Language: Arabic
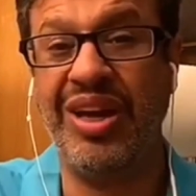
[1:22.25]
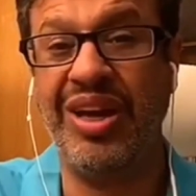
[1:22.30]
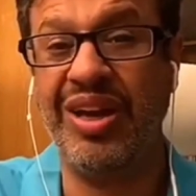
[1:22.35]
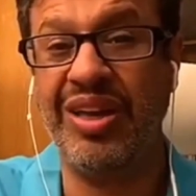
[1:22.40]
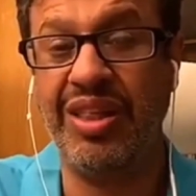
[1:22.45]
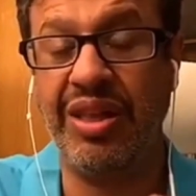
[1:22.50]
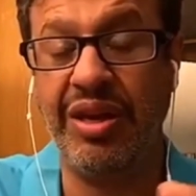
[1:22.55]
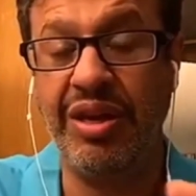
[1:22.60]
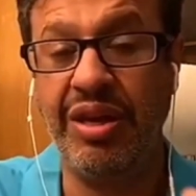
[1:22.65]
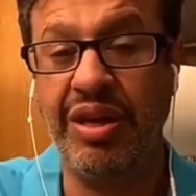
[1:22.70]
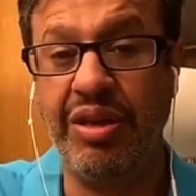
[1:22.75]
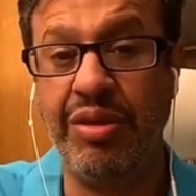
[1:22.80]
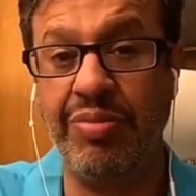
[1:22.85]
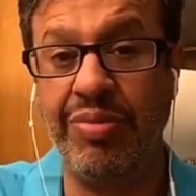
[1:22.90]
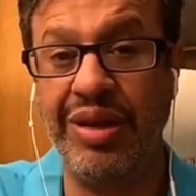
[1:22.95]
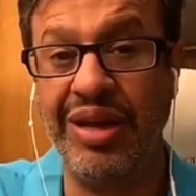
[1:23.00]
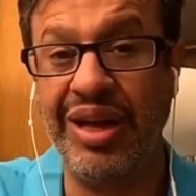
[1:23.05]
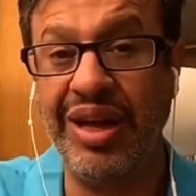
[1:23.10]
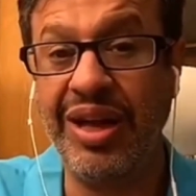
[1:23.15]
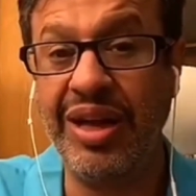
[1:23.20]
اكثر
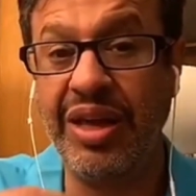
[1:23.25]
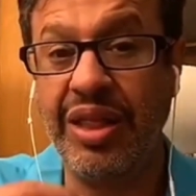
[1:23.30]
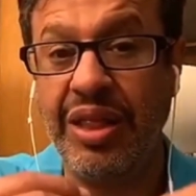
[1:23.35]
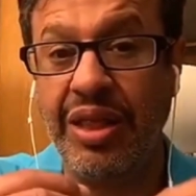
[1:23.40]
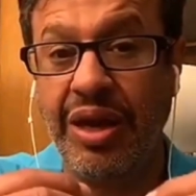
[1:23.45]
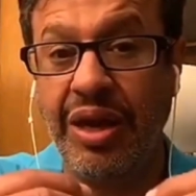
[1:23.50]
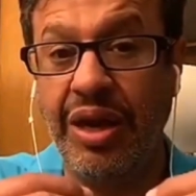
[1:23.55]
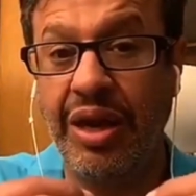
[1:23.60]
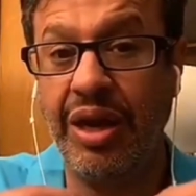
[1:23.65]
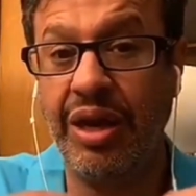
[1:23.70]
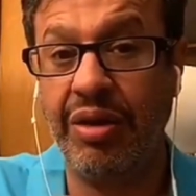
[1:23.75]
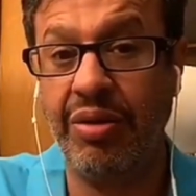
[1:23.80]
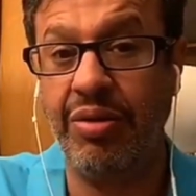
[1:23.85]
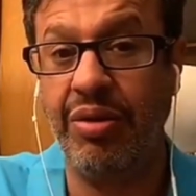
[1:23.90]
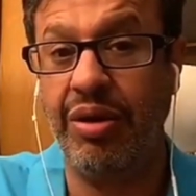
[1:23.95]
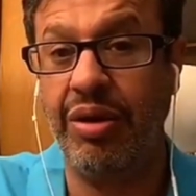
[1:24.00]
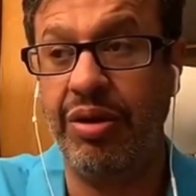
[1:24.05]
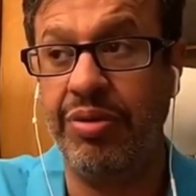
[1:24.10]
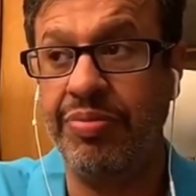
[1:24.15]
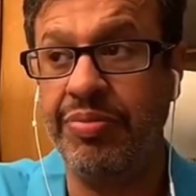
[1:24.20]
حكمه، اكثر
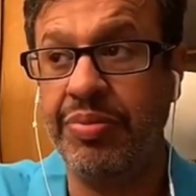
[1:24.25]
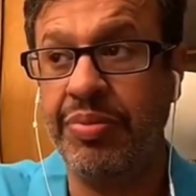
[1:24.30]
عقل،